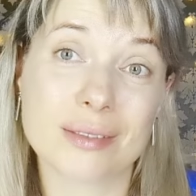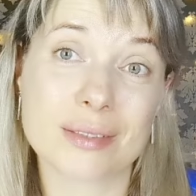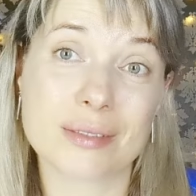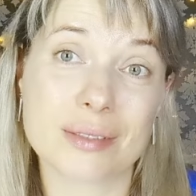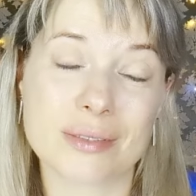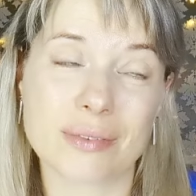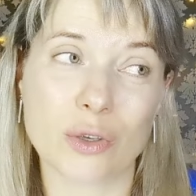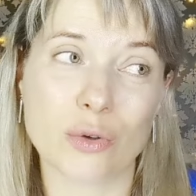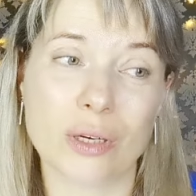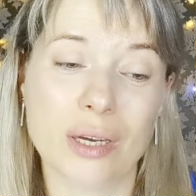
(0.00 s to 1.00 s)
а,
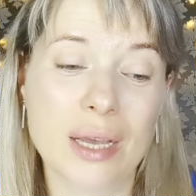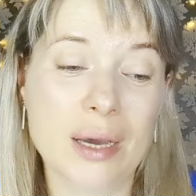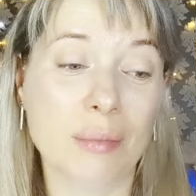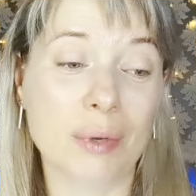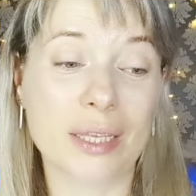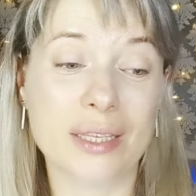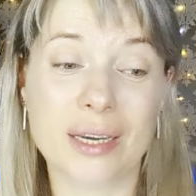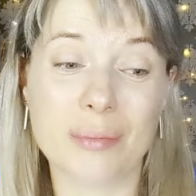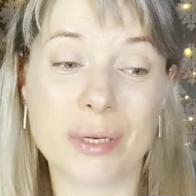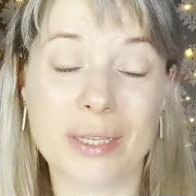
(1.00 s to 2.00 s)
свое
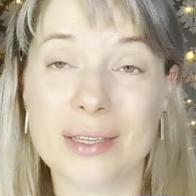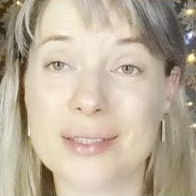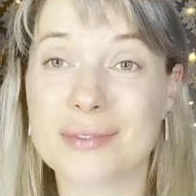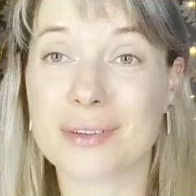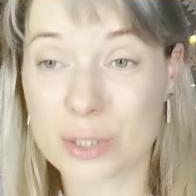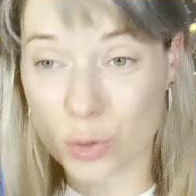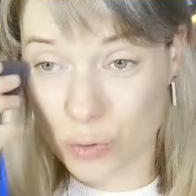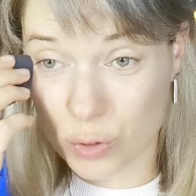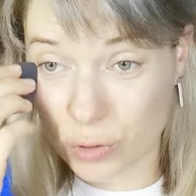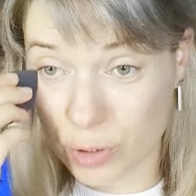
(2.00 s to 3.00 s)
мнение о переезде в
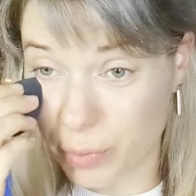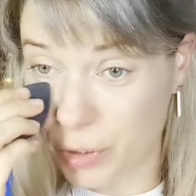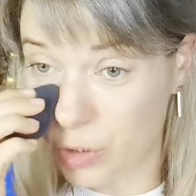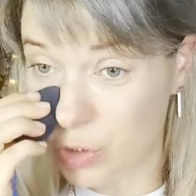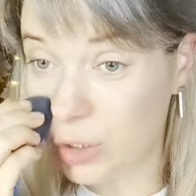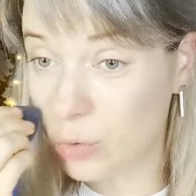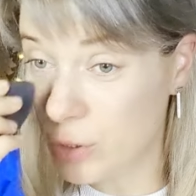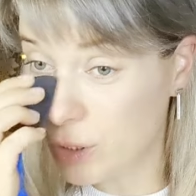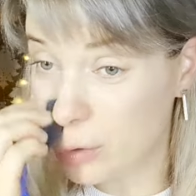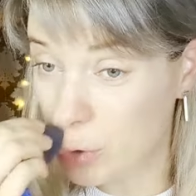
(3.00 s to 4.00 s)
Ростов, стоит ли
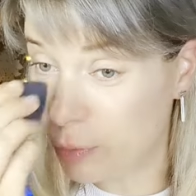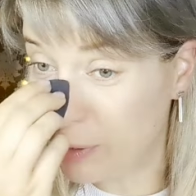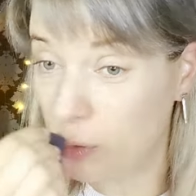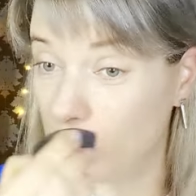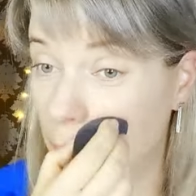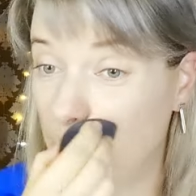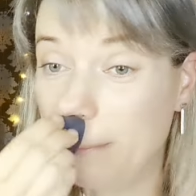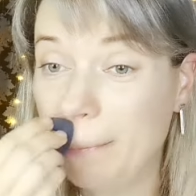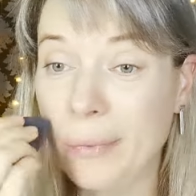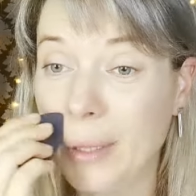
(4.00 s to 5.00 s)
переезжать, ну не знаю, еще пока
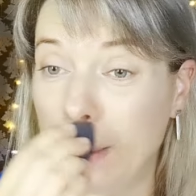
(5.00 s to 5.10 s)
думаю.